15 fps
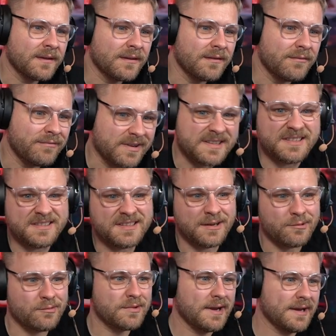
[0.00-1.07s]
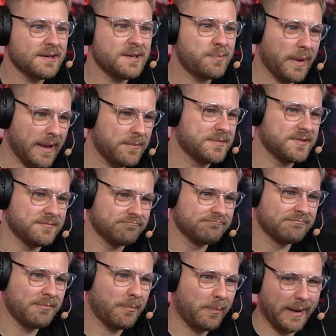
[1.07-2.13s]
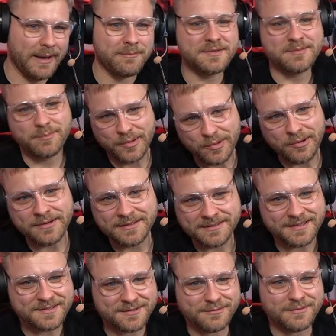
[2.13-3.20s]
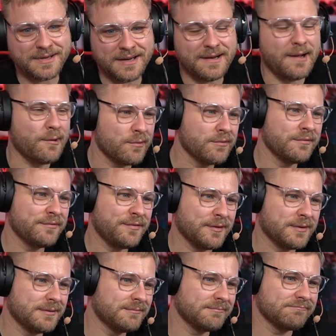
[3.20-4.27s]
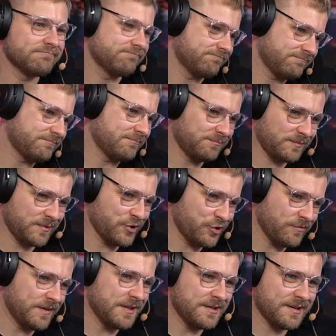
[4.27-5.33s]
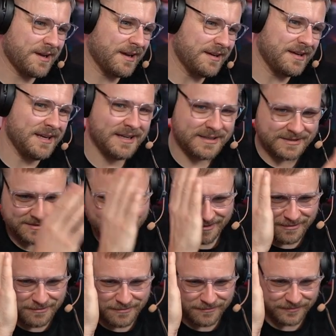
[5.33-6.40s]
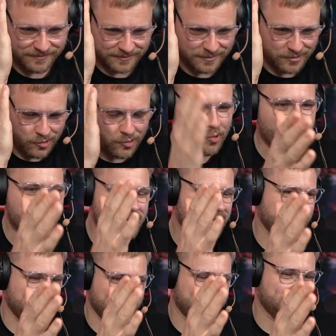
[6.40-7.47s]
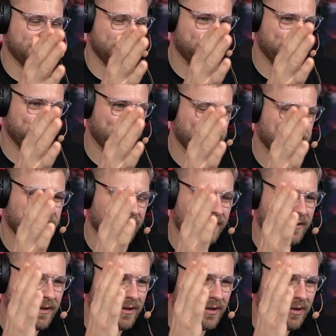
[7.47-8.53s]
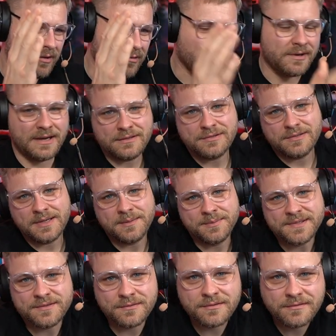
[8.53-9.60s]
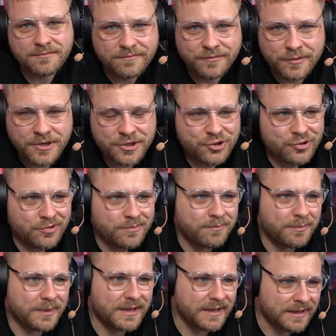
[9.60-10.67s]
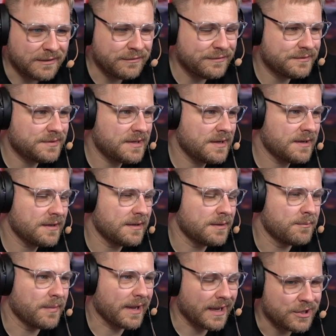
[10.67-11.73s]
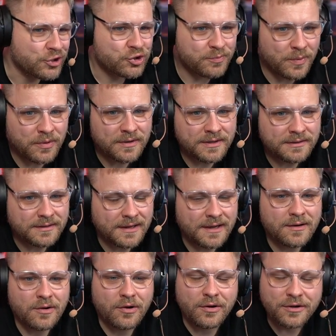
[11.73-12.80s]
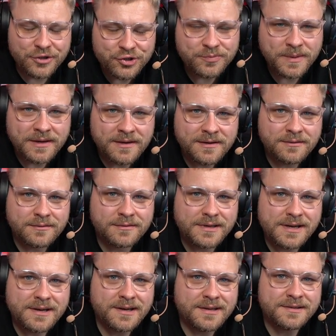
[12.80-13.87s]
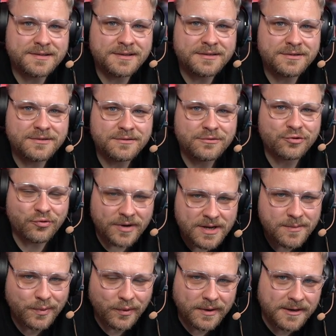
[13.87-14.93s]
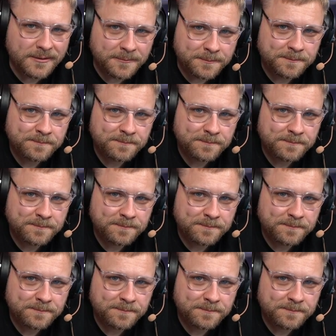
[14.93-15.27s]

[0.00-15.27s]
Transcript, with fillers: Was ist denn nun eigentlich Bremsen? Bremsen bedeutet, dass du dein Auto von Geschwindigkeit X auf Null kriegst. Und dazu gibt es so einen wunderschönen Begriff, der im Rennsport eine Rolle spielt und der nennt sich Trailbreaking.